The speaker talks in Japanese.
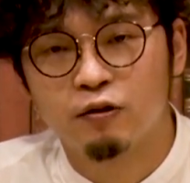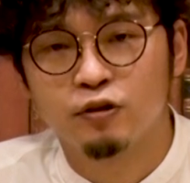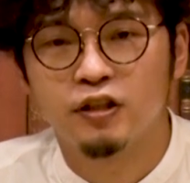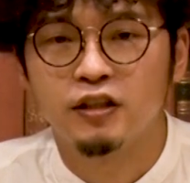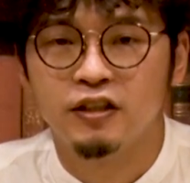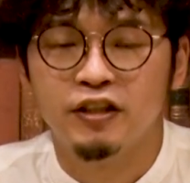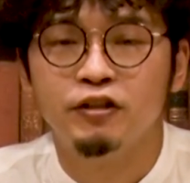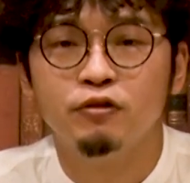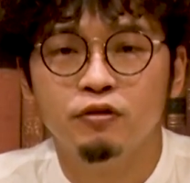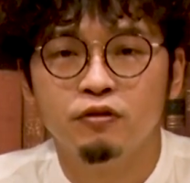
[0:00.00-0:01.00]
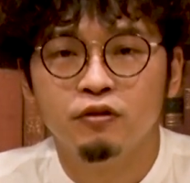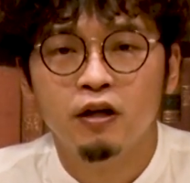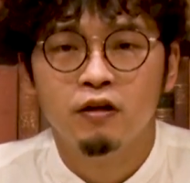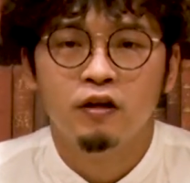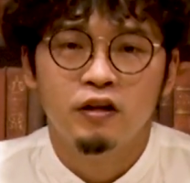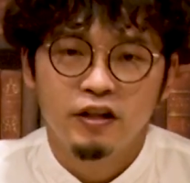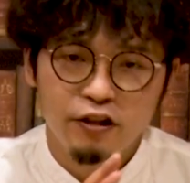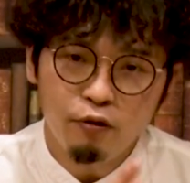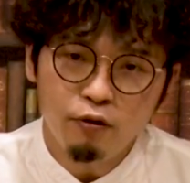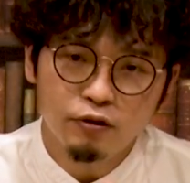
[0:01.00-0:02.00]
こちらですね、理由
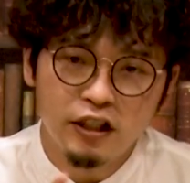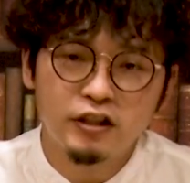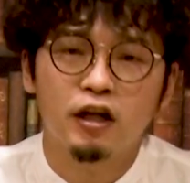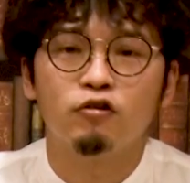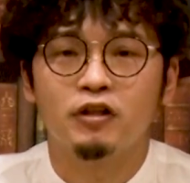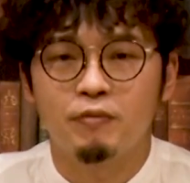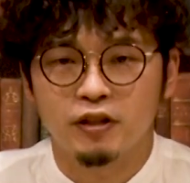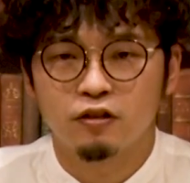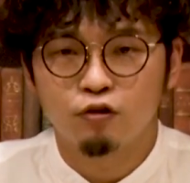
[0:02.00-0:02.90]
いろいろ説がございます。